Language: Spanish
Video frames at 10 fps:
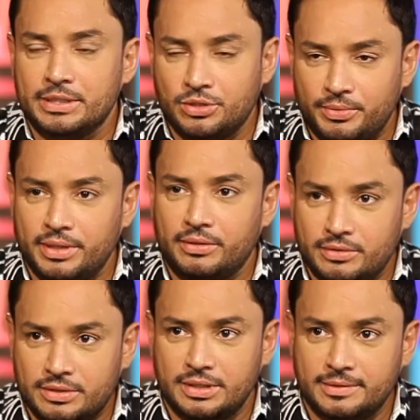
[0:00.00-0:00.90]
sobrino,
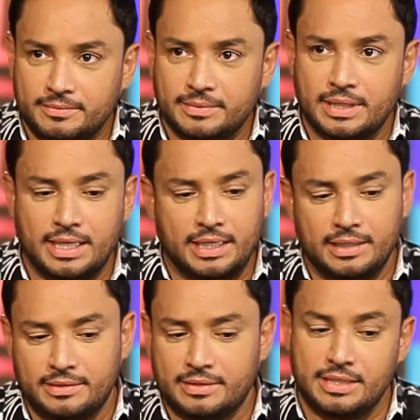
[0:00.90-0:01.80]
sí.
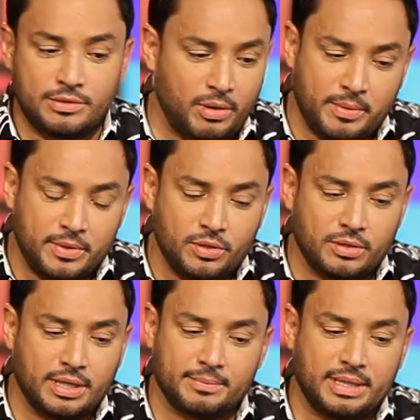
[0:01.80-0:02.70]
Y sí lo he
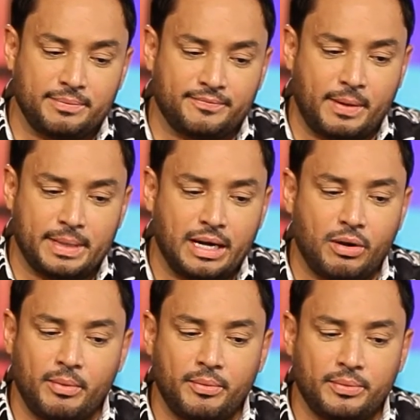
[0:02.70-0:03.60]
vivido, en mi familia
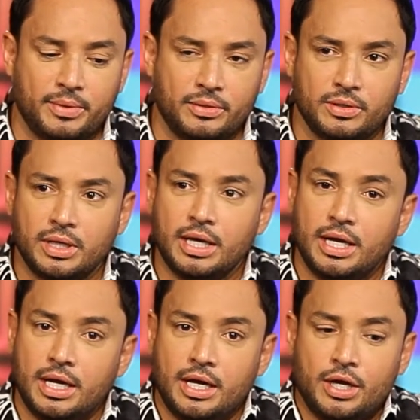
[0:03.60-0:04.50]
lo hemos vivido.
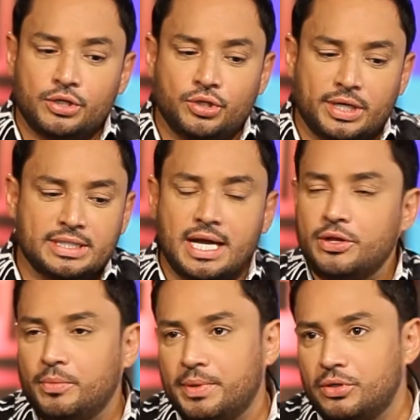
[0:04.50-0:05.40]
Yo gracias a
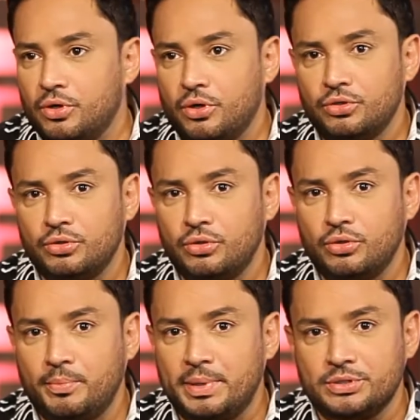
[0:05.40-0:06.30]
Dios pues no.
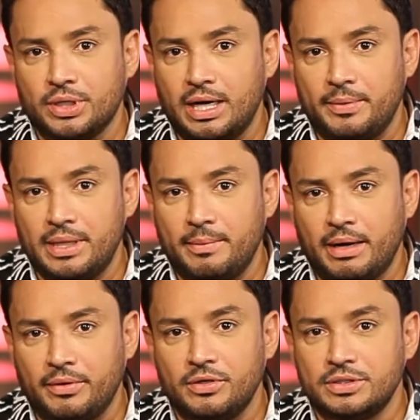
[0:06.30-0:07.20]
Pienso que la vida es
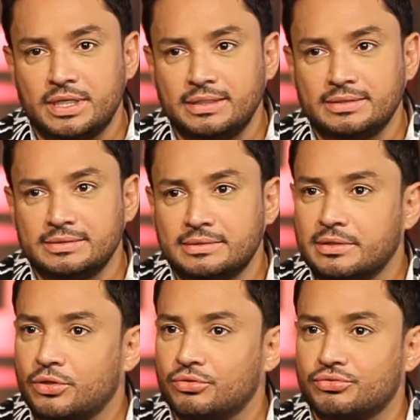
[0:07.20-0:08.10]
maravillosa,
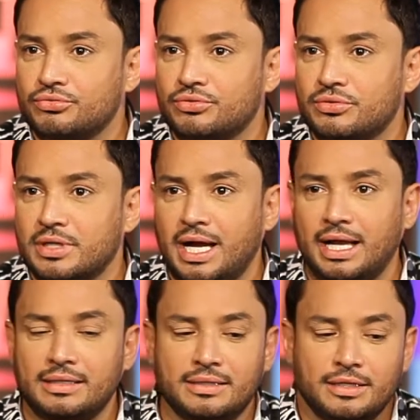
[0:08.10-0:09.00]
con sus
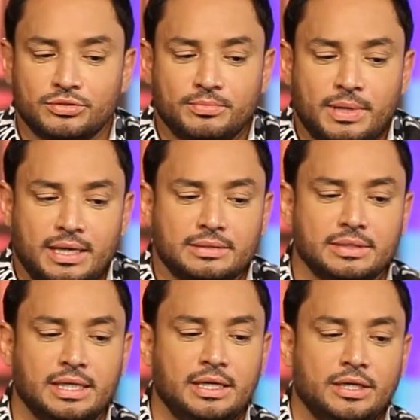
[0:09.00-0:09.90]
altas y sus bajas,
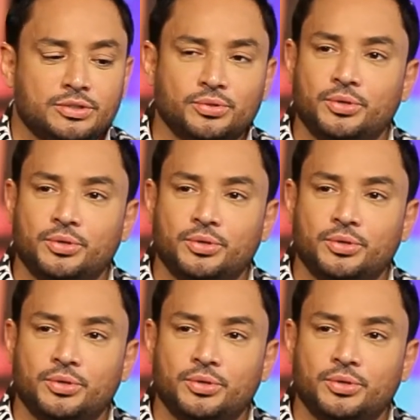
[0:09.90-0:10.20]
sus